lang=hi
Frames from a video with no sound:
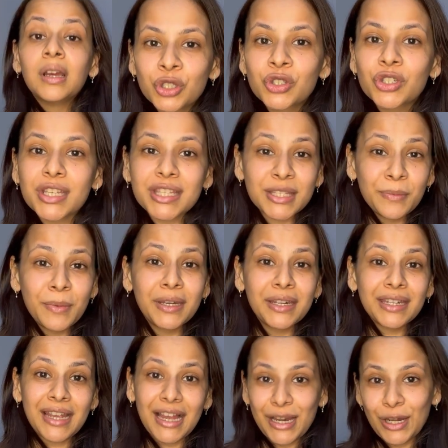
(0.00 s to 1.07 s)
जैसे
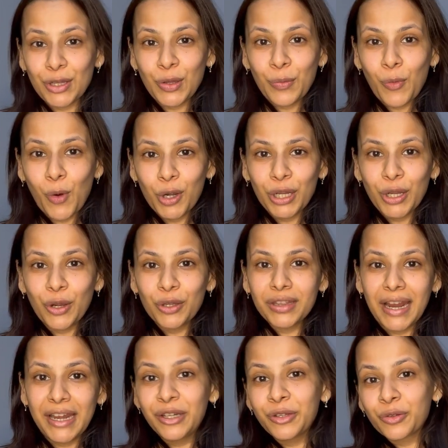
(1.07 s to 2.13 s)
मैंने निकाला था मॉर्निंग और
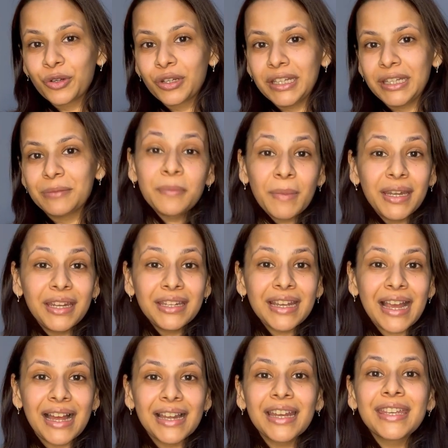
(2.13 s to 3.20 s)
नाइट रूटीन मैंने
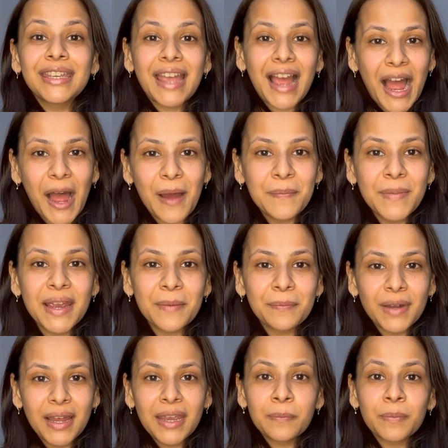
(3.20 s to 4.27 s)
निकाला यहाँ पे
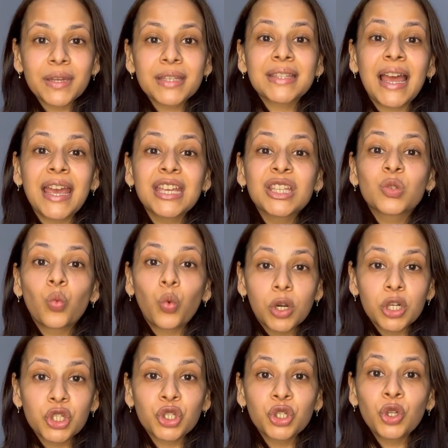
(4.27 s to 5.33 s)
अपना एक प्रिसाइज
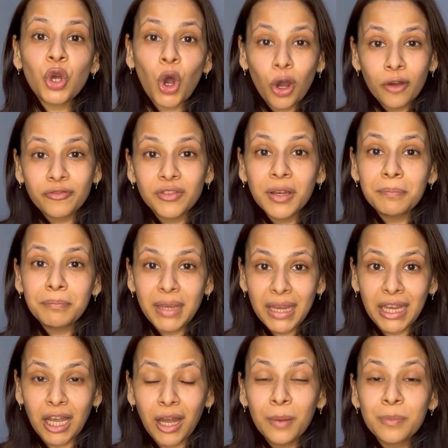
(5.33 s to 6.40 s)
वर्जन ऑफ द
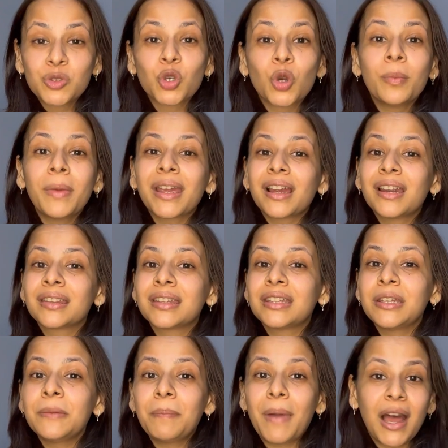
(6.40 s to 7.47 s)
मेकअप जो मैं करती
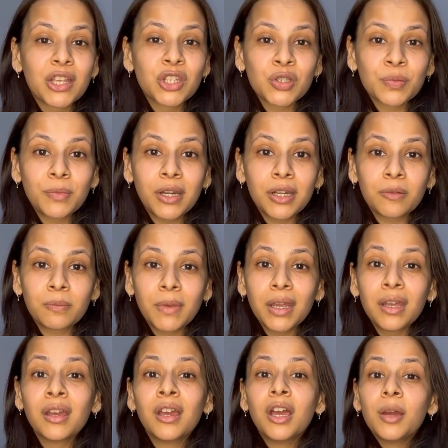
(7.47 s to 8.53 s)
थी पाँच मिनट
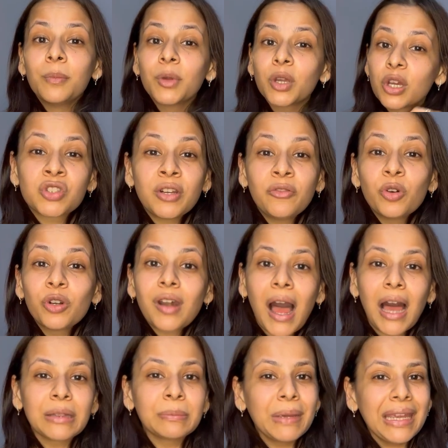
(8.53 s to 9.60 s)
में बिकॉज जब वो
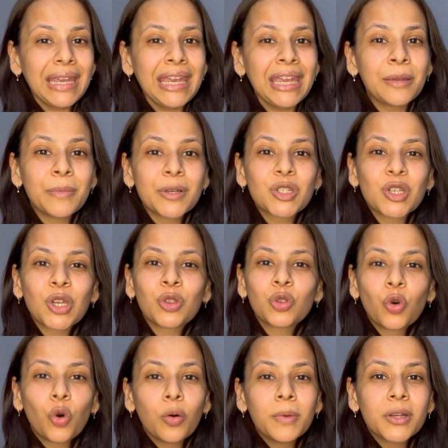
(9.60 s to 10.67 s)
रात में एक बजे
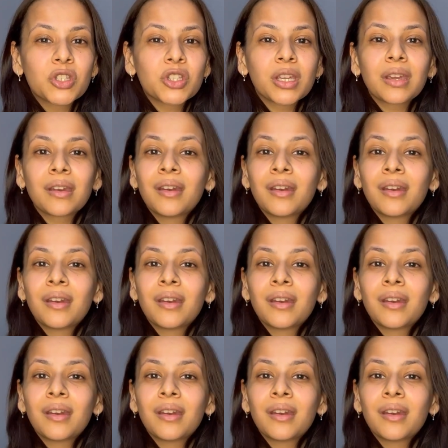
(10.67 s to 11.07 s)
दो बजे